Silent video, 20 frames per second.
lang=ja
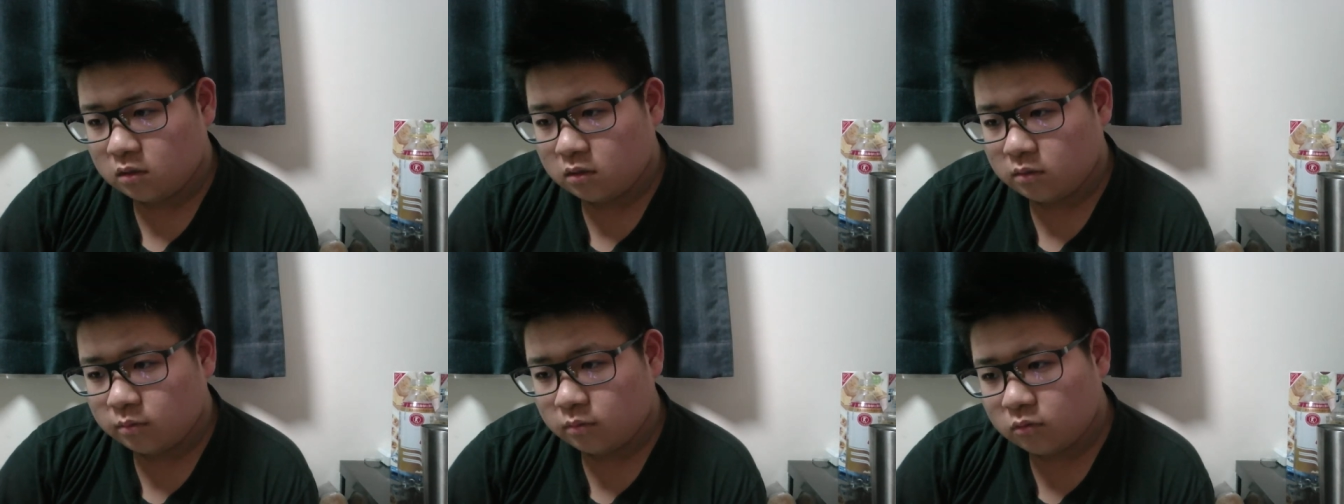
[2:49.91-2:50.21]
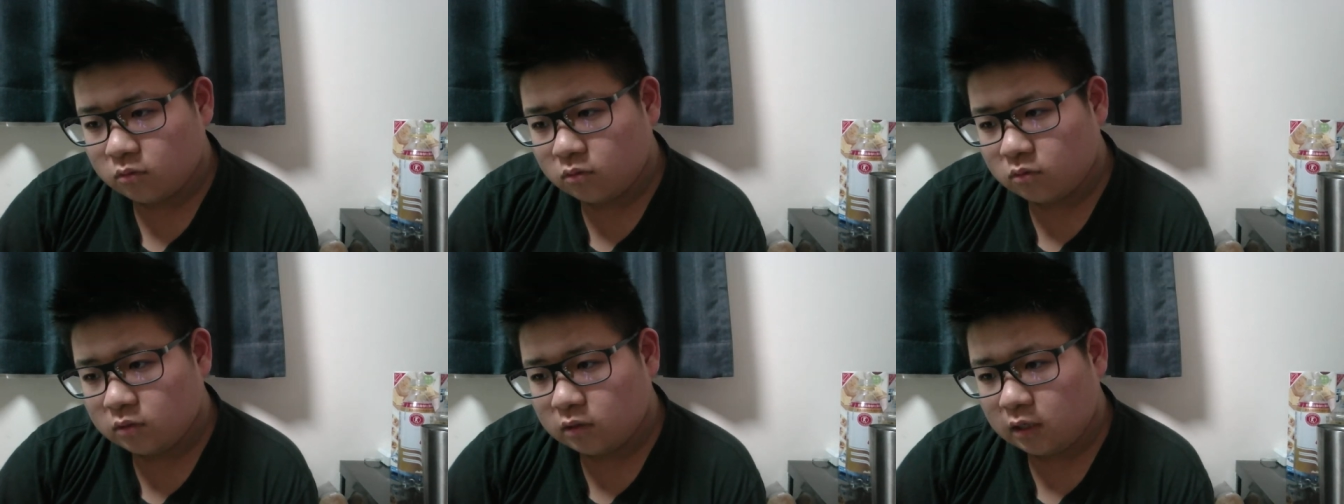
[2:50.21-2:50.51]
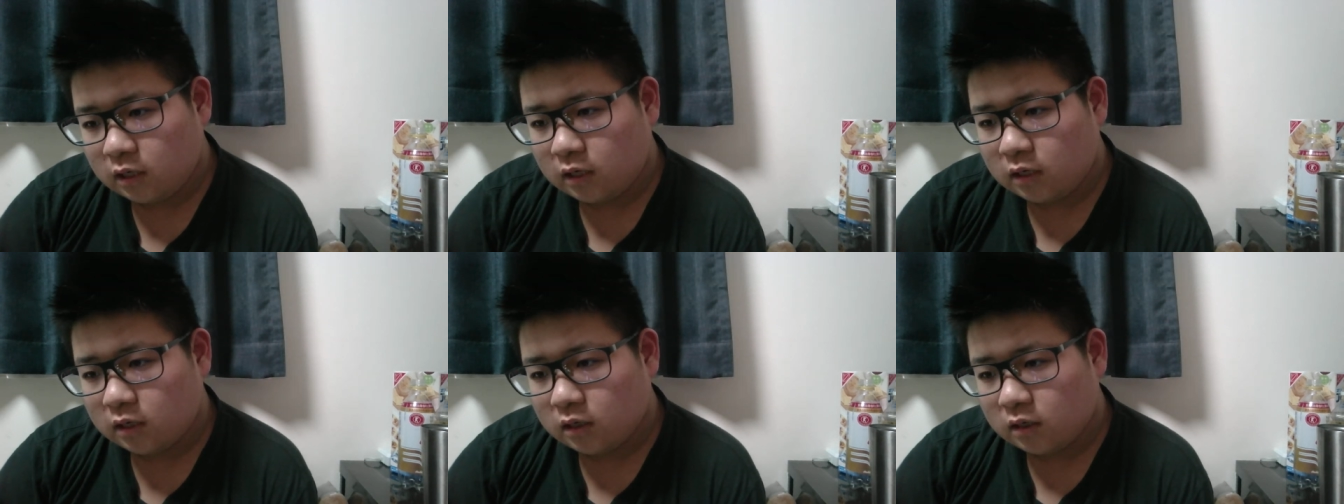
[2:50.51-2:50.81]
もう
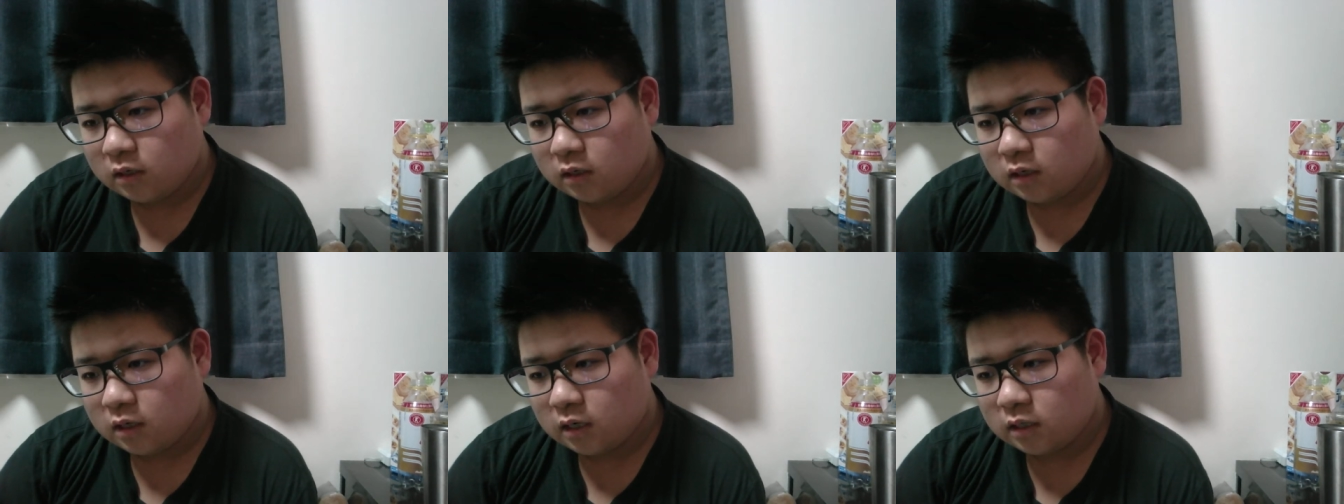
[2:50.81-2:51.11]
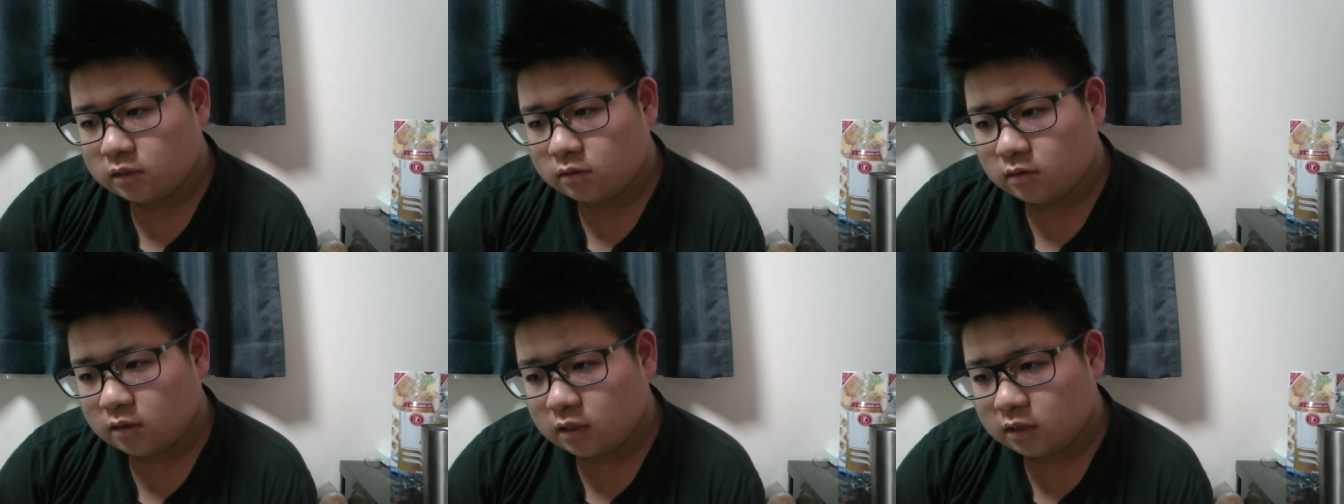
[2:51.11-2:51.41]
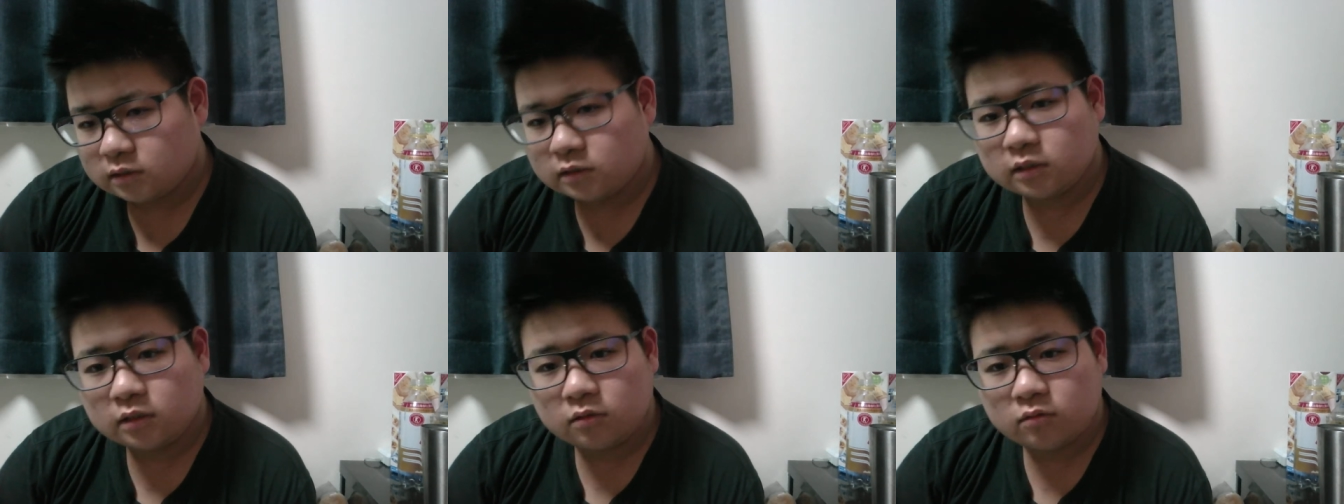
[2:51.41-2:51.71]
ね、金は
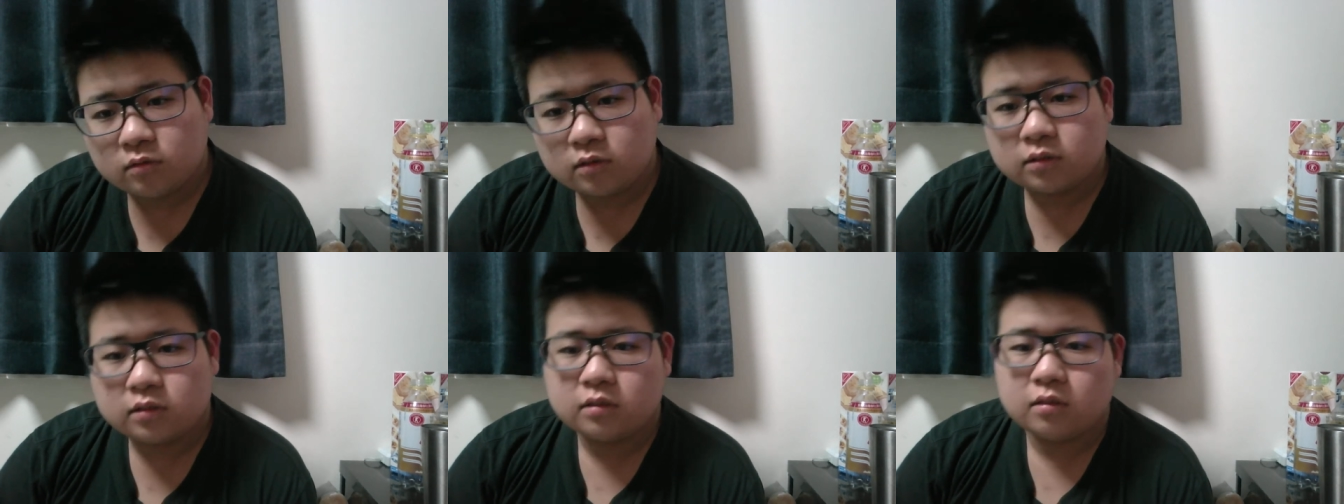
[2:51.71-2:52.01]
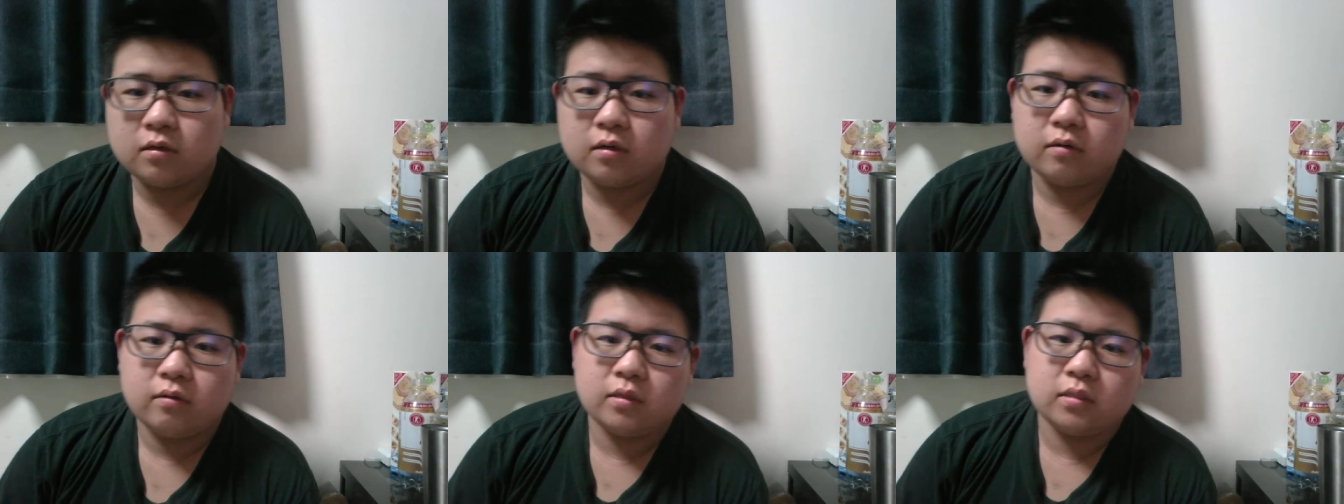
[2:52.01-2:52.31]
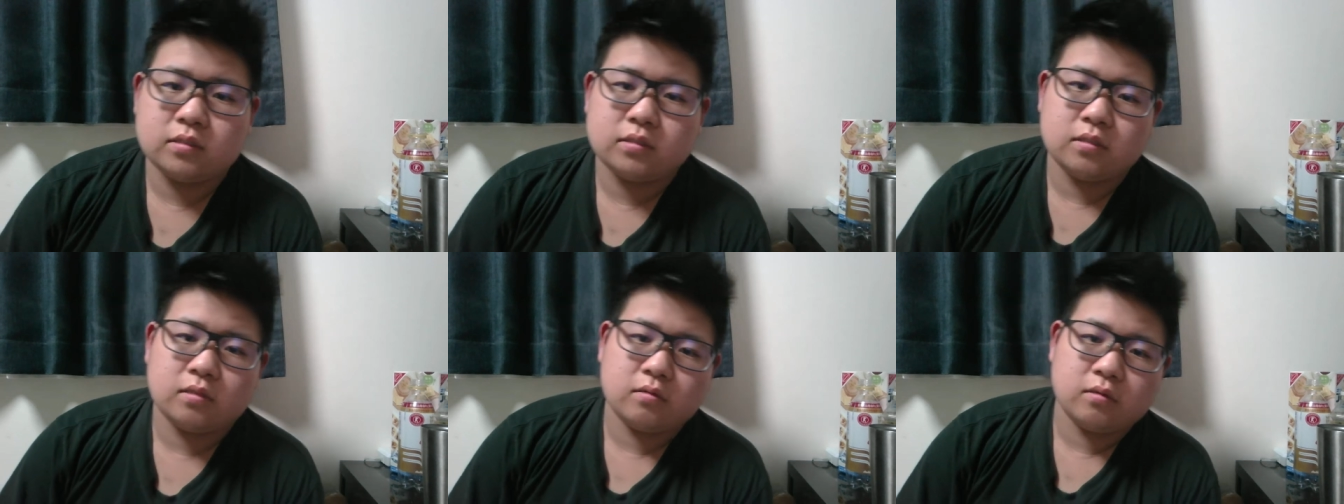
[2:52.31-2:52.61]
稼ぎ終わったよ、
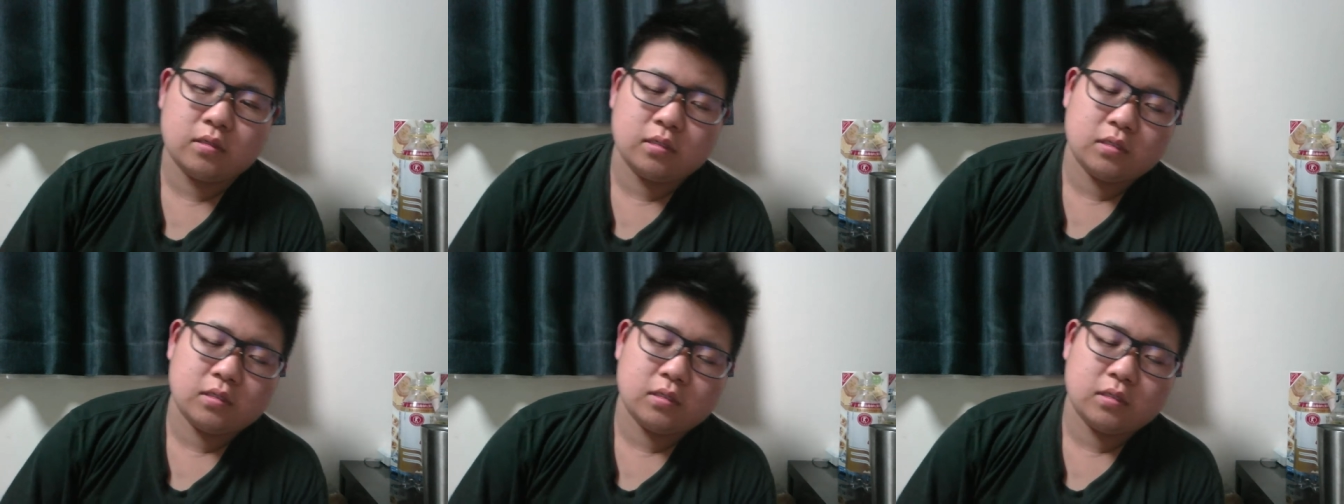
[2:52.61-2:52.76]
ラファエルさんは。